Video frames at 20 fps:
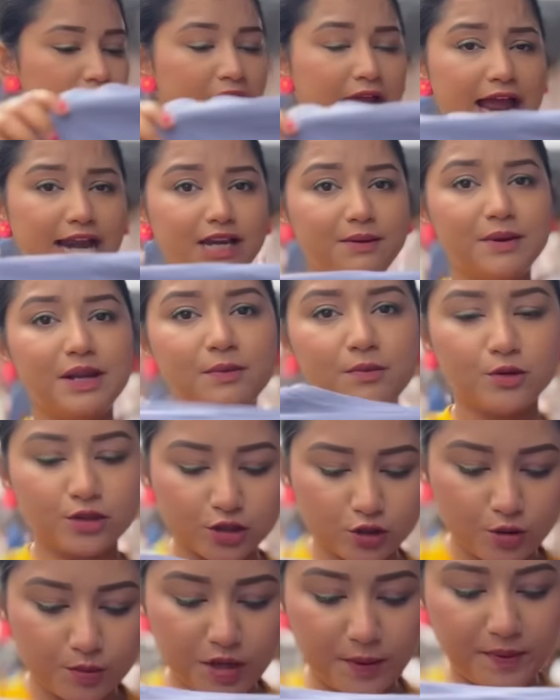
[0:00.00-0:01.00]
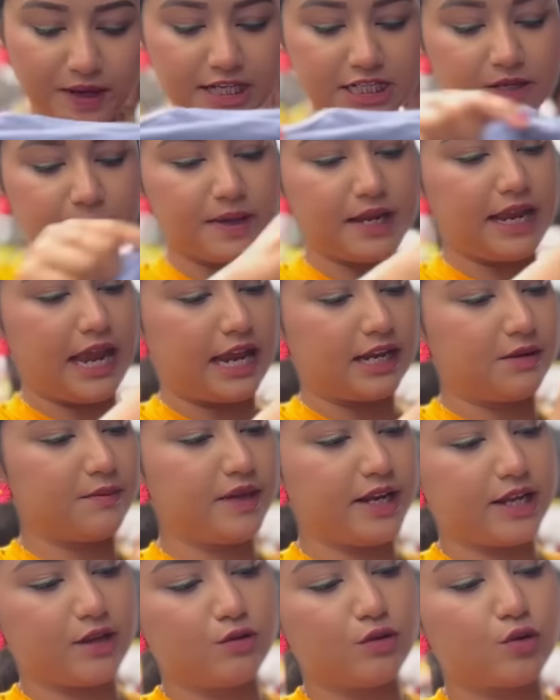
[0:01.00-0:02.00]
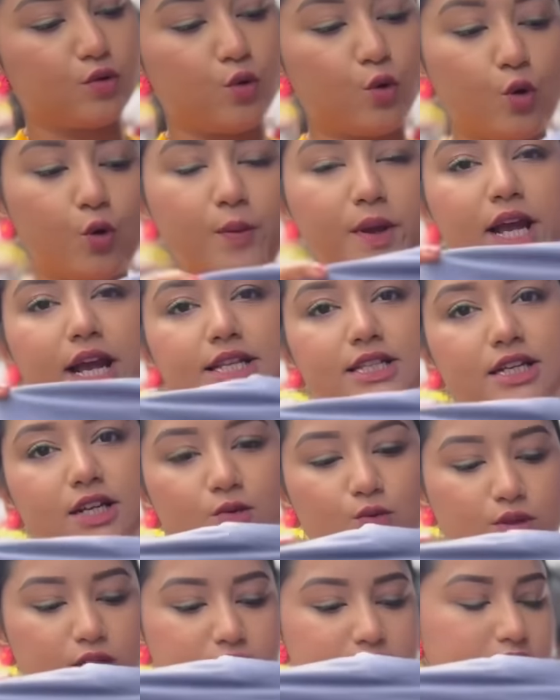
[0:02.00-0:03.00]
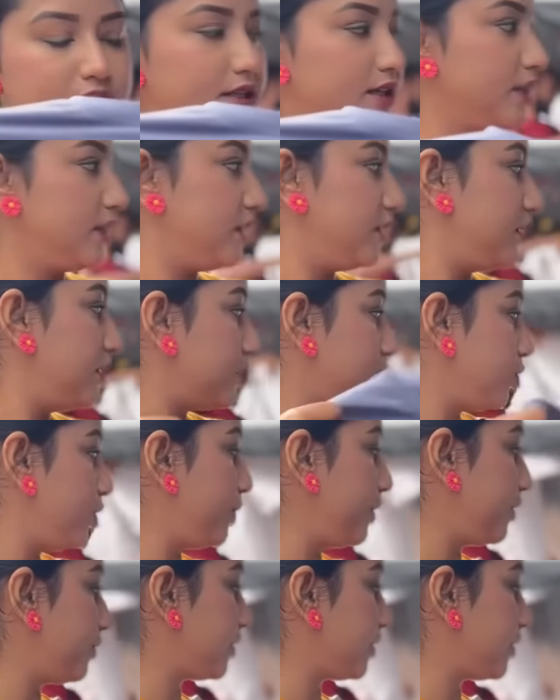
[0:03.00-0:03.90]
অ্যানিমের মধ্যে তোমরা পেয়ে যাবে এই অ্যানিমের এগুলো খুবই আজকাল উঠেছে খুবই